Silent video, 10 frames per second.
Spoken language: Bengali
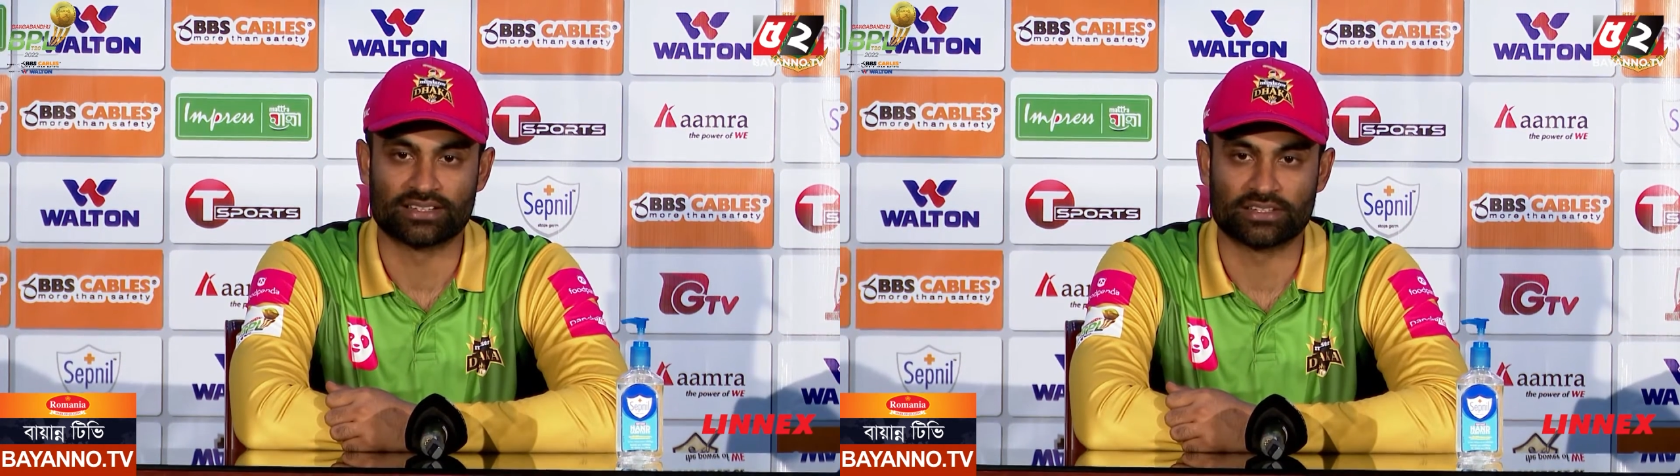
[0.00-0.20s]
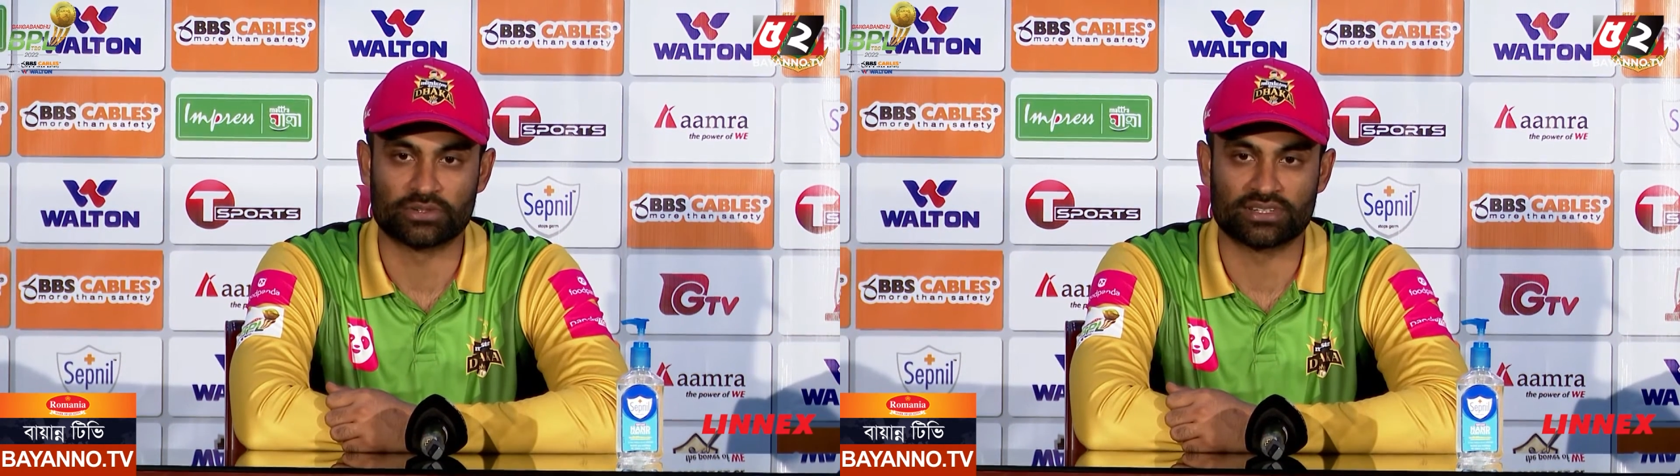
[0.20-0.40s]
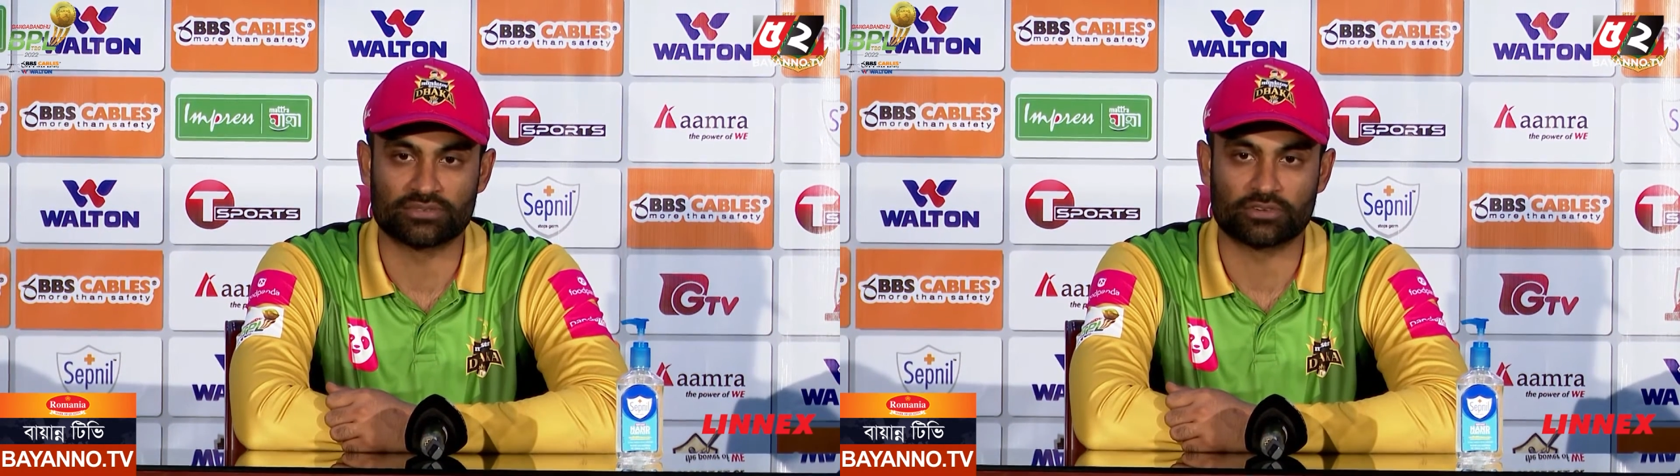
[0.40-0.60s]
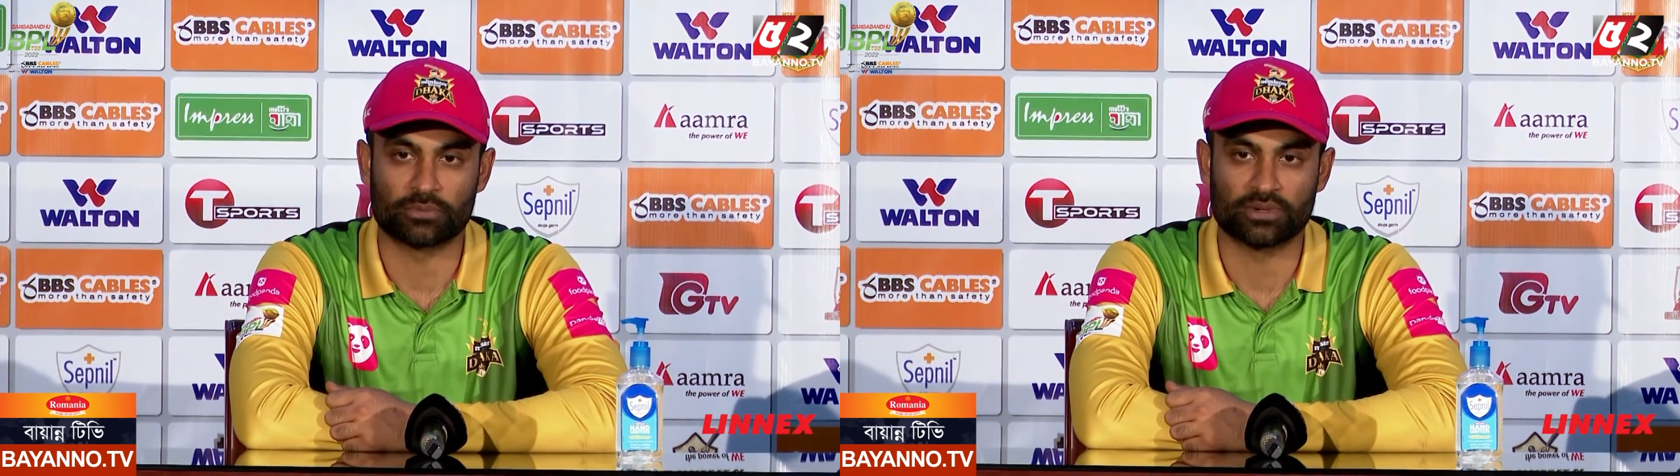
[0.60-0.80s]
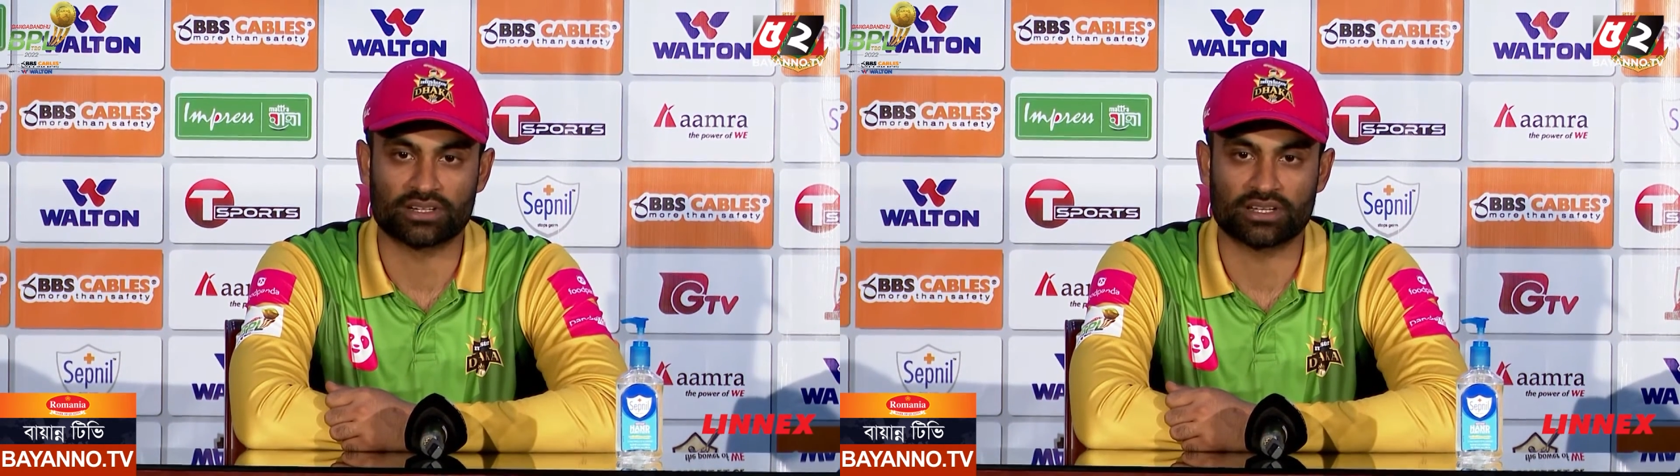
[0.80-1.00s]
টি টোয়েন্টি
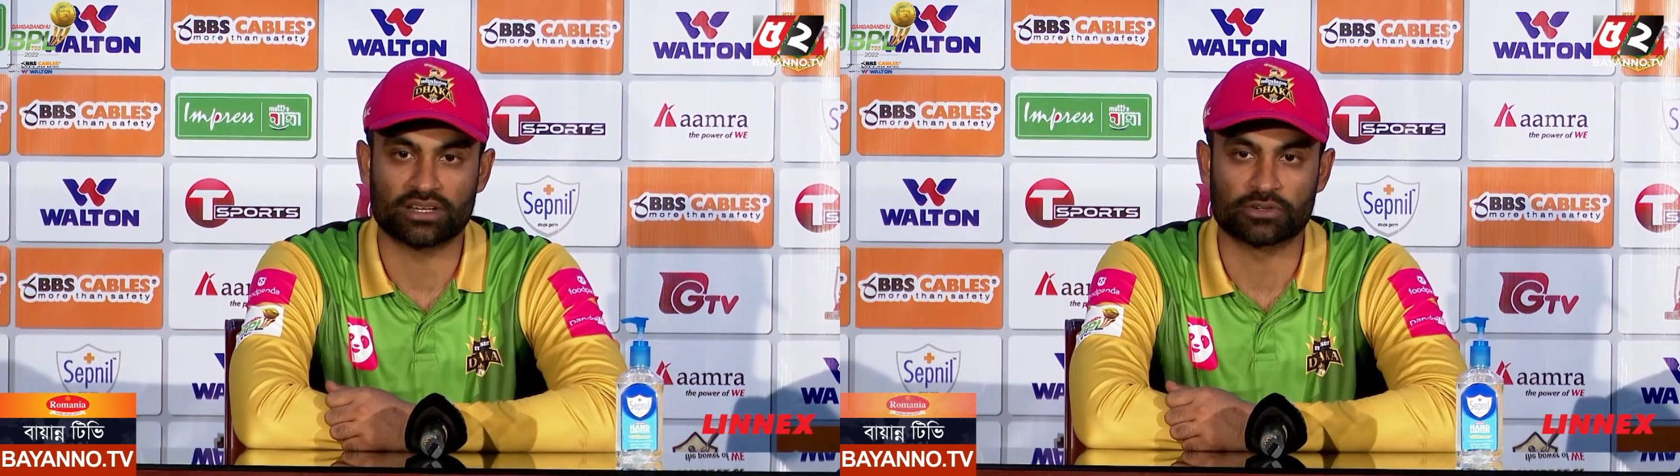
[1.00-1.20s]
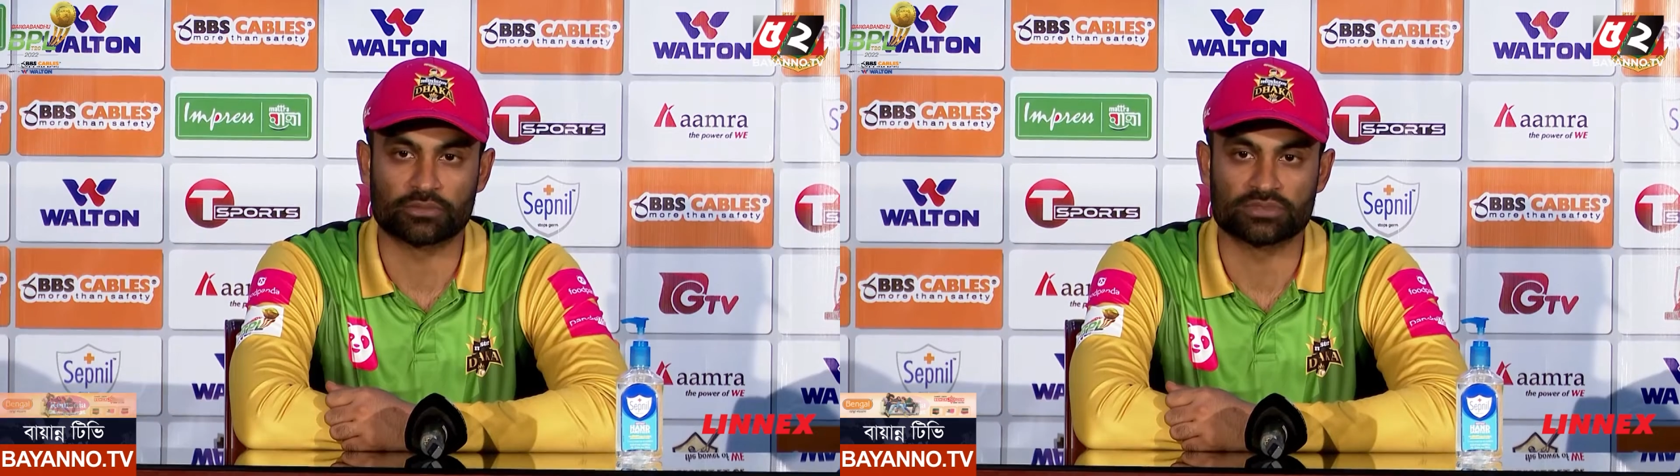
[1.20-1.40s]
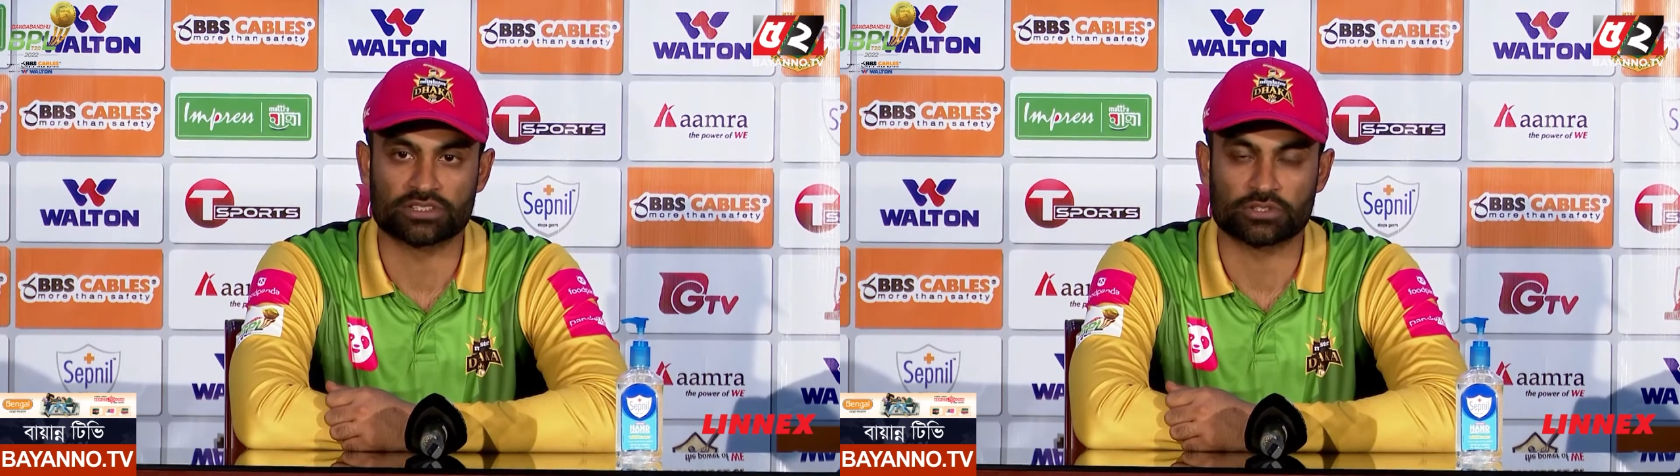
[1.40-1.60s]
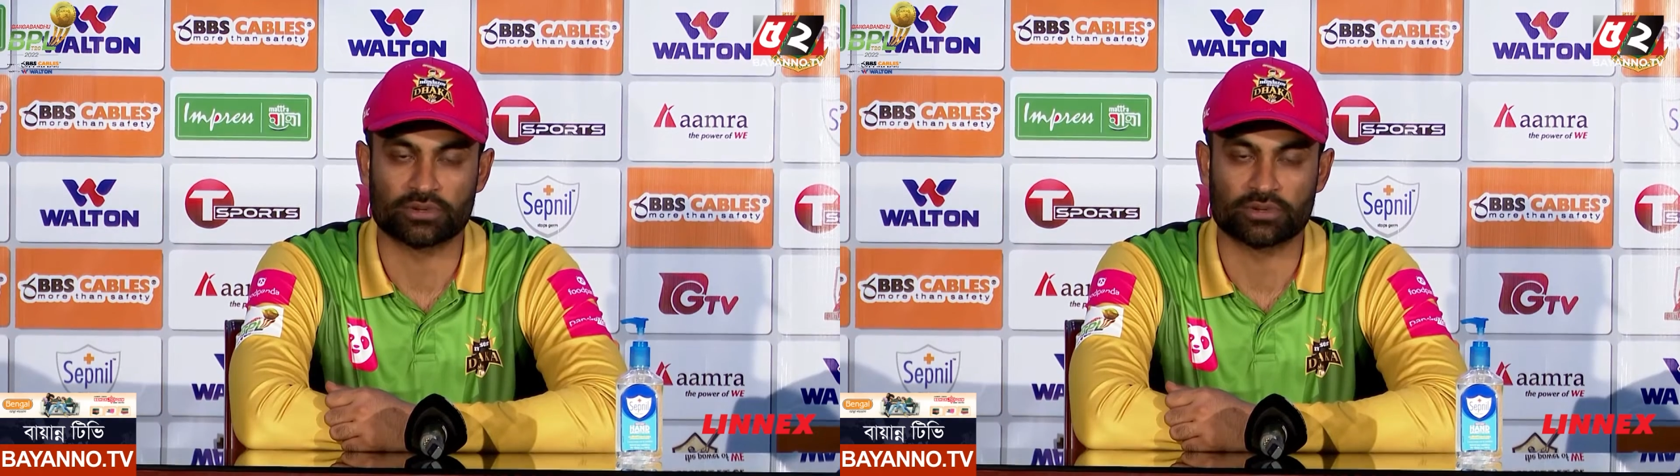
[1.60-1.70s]
ফরম্যাটটাই এরকম যে